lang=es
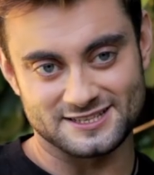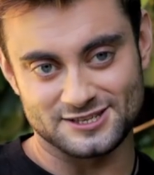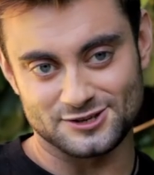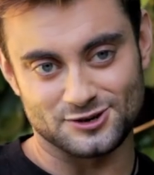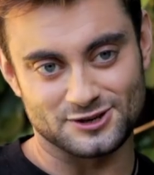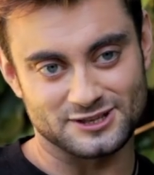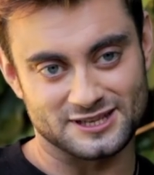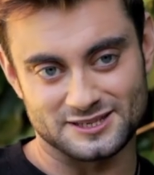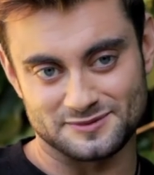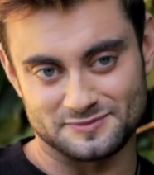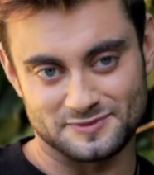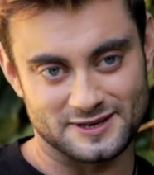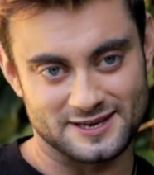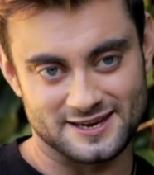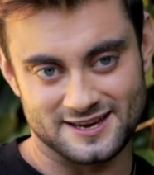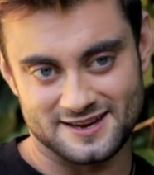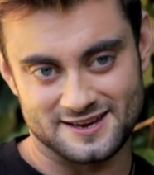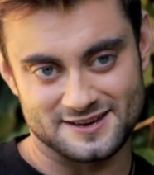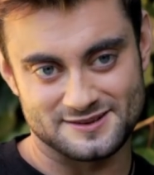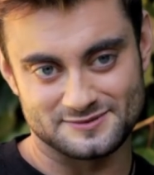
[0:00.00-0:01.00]
el chico que te
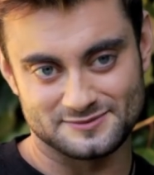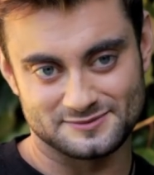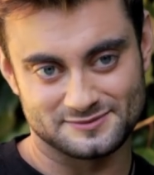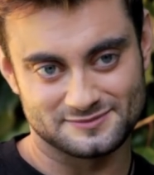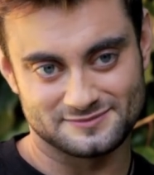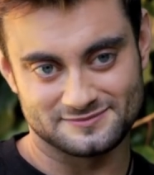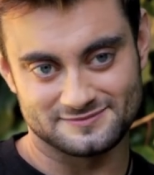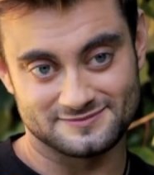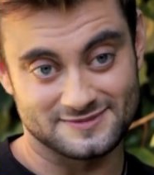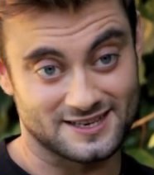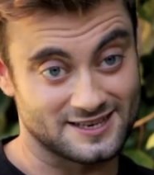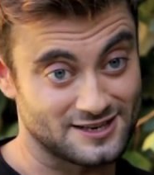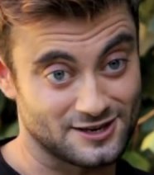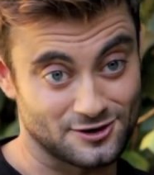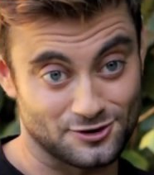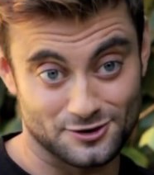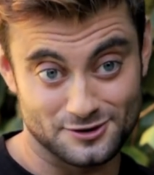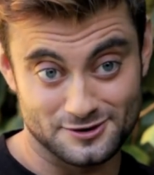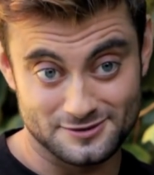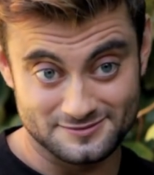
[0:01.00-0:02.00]
espía al
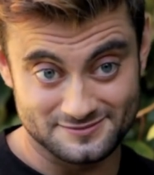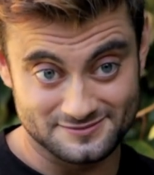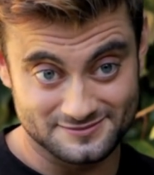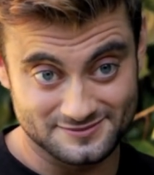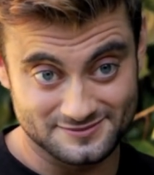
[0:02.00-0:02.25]
ligón?